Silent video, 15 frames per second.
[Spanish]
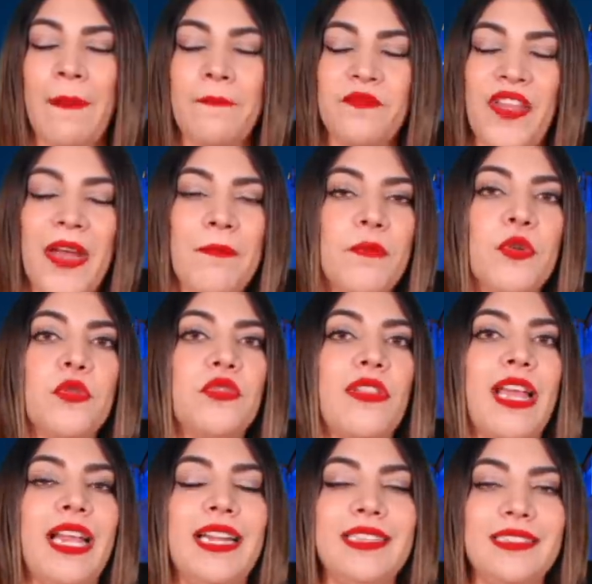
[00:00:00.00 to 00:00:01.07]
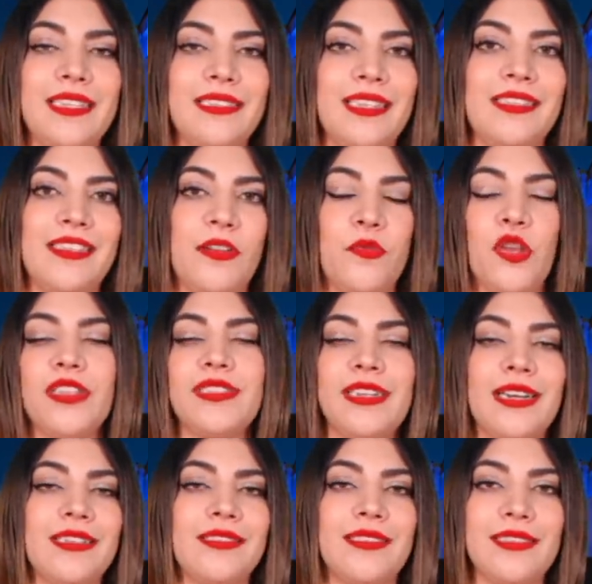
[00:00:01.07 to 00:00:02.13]
tan brutales que se atrevió a hacer
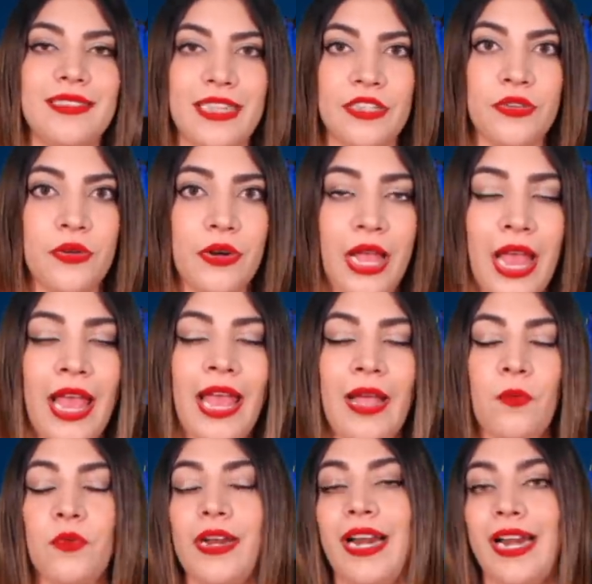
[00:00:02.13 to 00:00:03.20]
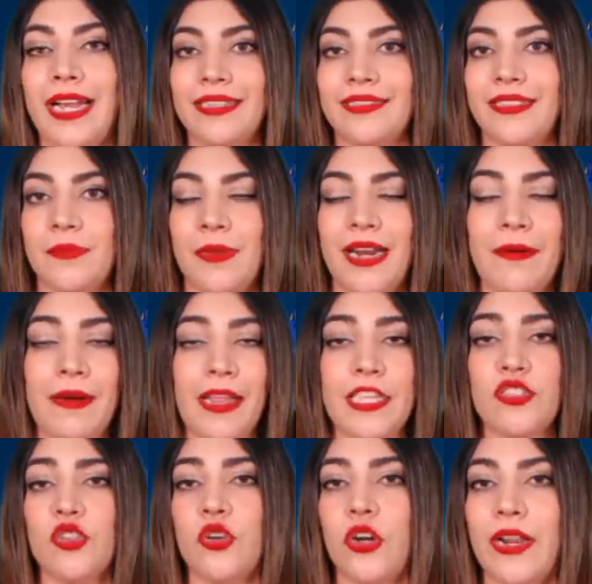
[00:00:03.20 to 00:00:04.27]
este señor. Una lástima, la verdad
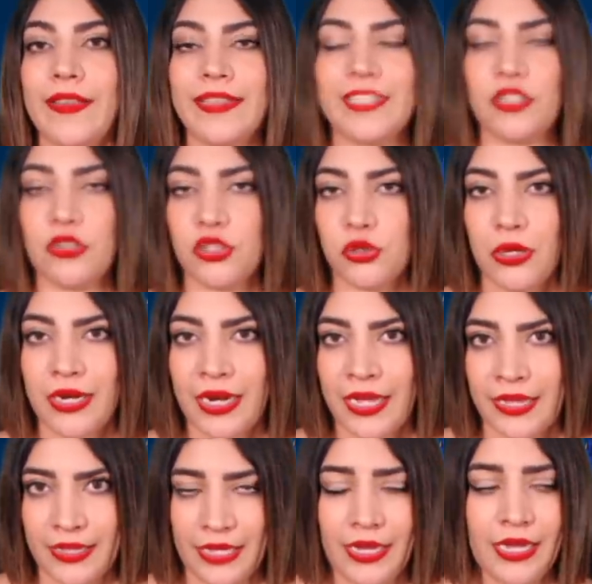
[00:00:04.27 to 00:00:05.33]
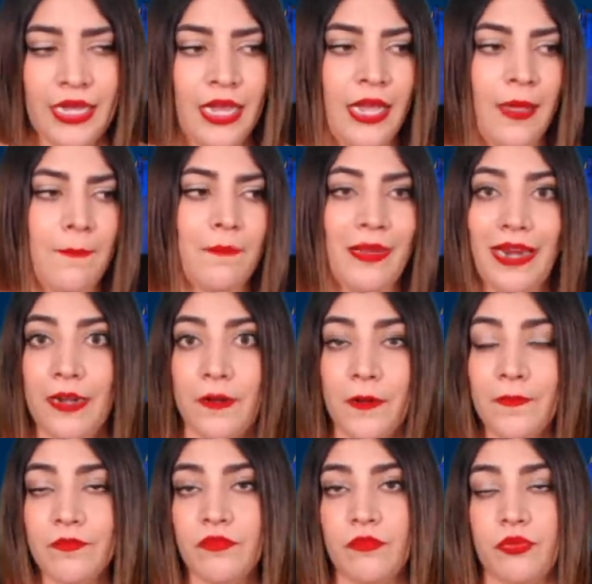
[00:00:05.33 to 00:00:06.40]
yo no le deseo esto a nadie,
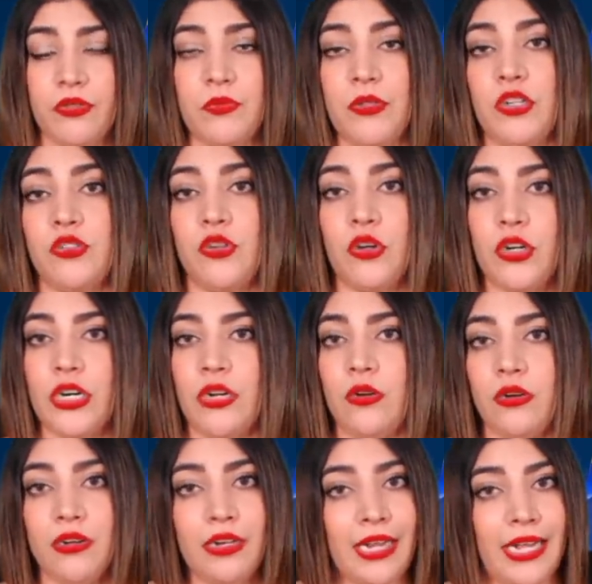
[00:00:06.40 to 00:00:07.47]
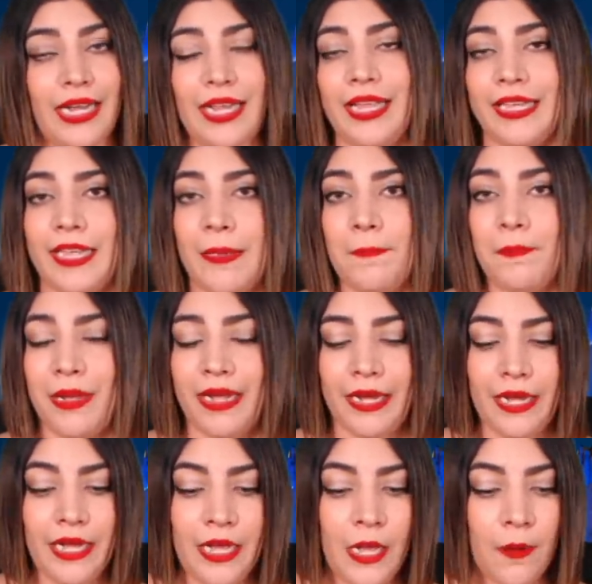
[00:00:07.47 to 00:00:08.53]
pero pues bueno, yo creo que cada quien
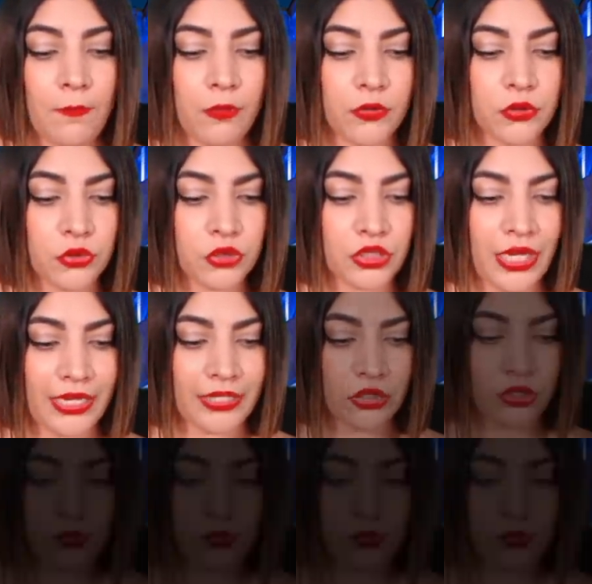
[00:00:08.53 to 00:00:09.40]
paga por sus actos,